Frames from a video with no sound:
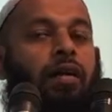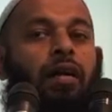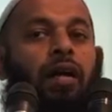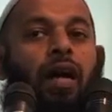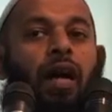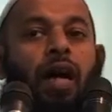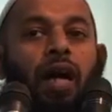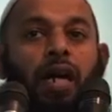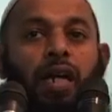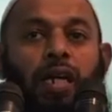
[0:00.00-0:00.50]

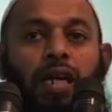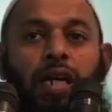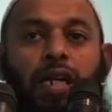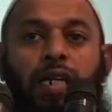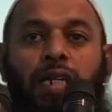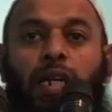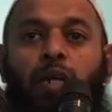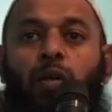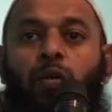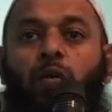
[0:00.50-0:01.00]

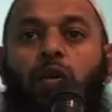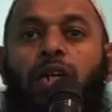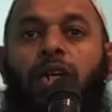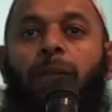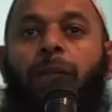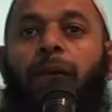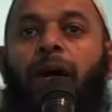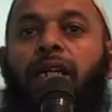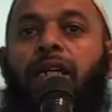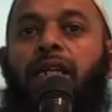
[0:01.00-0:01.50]
அலங்கரிக்கக்கூடிய
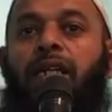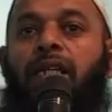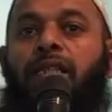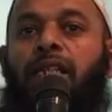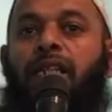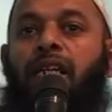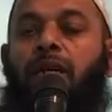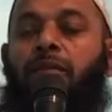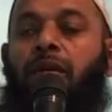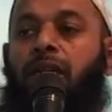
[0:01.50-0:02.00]
பாக்கியத்தை
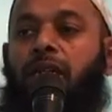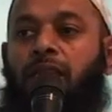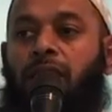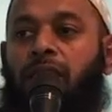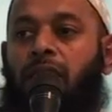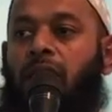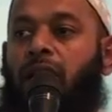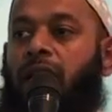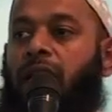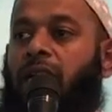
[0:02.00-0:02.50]
எமக்கு
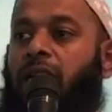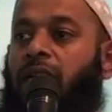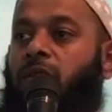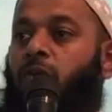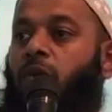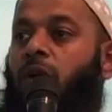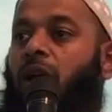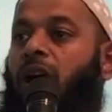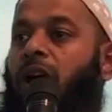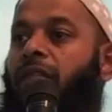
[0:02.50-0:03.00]
தா என்ற
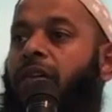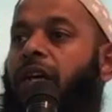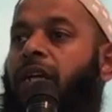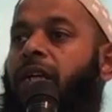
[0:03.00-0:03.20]
துவாவை